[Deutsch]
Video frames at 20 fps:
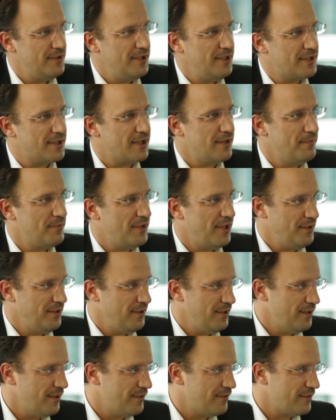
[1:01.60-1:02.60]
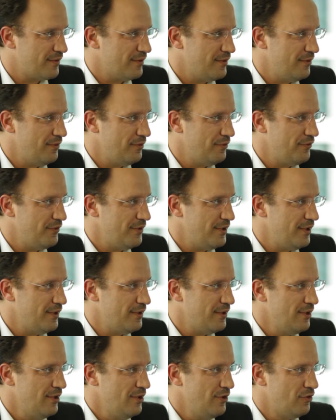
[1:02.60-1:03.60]
viele Kampagnen jetzt
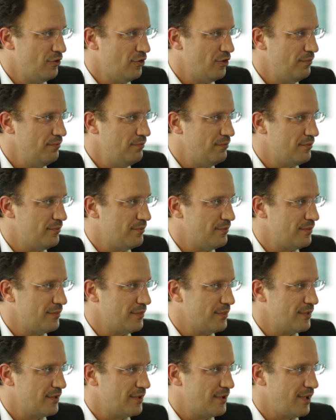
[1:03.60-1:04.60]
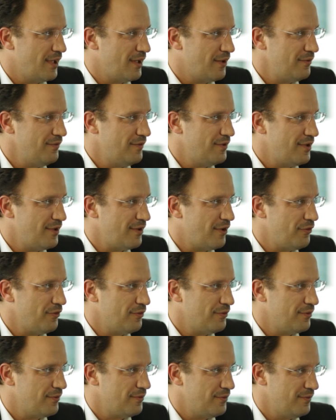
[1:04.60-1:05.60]
lanciert, um darüber dann auch
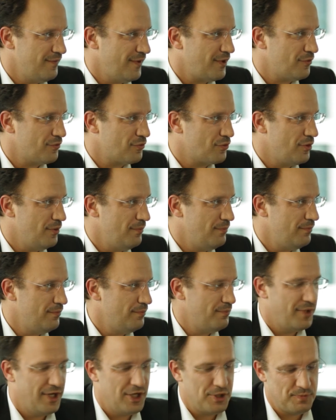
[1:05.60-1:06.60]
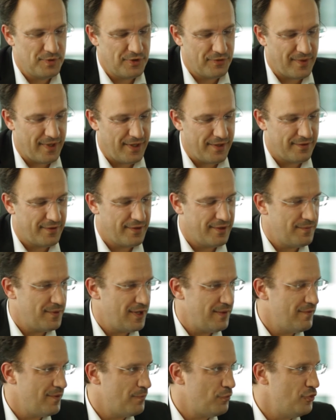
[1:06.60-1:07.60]
äh, hinwegzukommen. Beispielsweise,
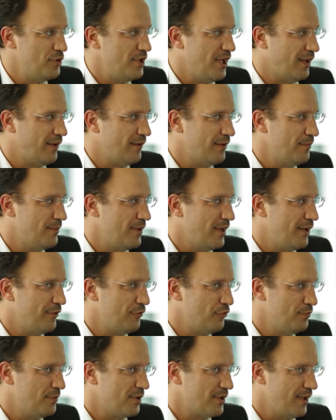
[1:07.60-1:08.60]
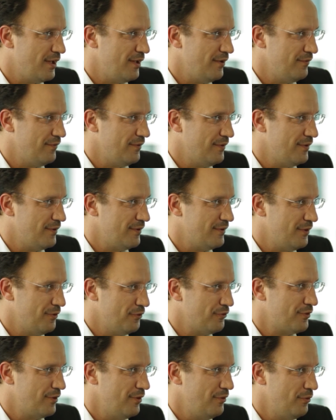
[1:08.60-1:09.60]
indem wir Projekte bereichsübergreifend äh,
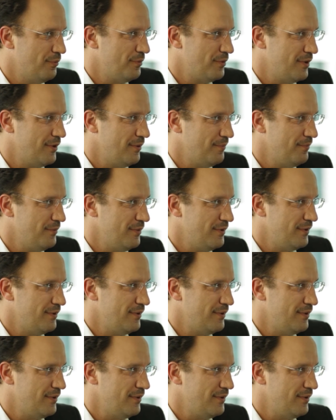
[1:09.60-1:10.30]
ausgelobt haben.